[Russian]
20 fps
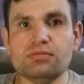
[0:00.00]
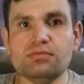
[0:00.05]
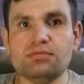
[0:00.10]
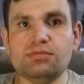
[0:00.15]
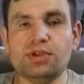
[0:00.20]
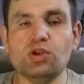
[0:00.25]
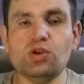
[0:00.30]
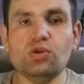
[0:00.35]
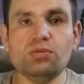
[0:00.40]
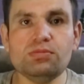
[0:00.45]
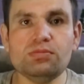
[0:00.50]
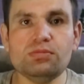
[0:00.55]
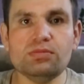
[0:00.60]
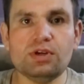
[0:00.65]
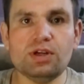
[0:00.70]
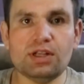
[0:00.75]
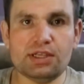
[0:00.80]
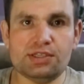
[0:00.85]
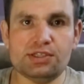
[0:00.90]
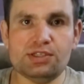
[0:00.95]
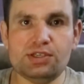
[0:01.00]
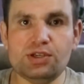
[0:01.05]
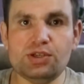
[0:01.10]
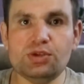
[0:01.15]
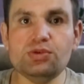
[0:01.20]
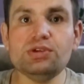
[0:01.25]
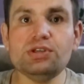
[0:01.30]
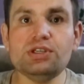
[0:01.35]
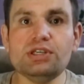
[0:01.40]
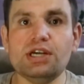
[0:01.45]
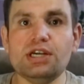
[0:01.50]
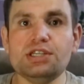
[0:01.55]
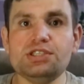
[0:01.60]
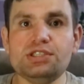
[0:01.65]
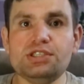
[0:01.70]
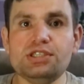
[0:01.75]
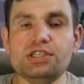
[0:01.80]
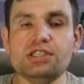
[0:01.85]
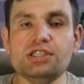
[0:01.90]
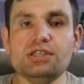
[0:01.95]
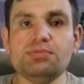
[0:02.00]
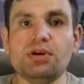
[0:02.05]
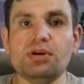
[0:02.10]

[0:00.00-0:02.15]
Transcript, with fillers: берем Россию и хотите